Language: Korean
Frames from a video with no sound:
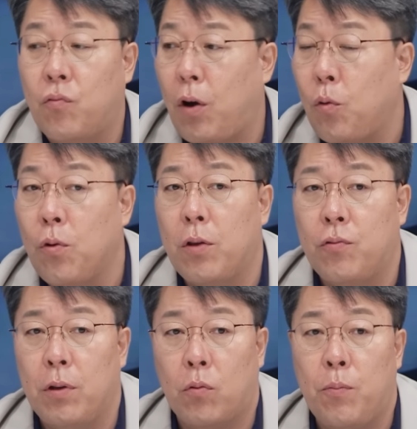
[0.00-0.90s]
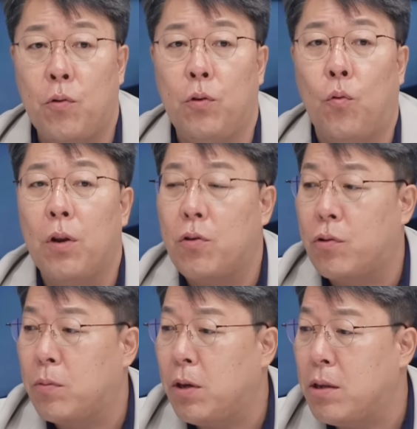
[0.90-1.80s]
누가 용인해 주느냐? 또 미국이 용인해
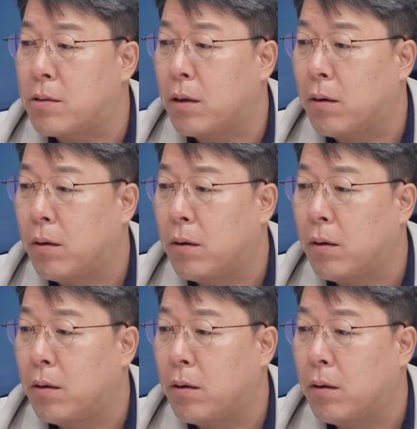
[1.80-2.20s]
주는 측면이 있어요.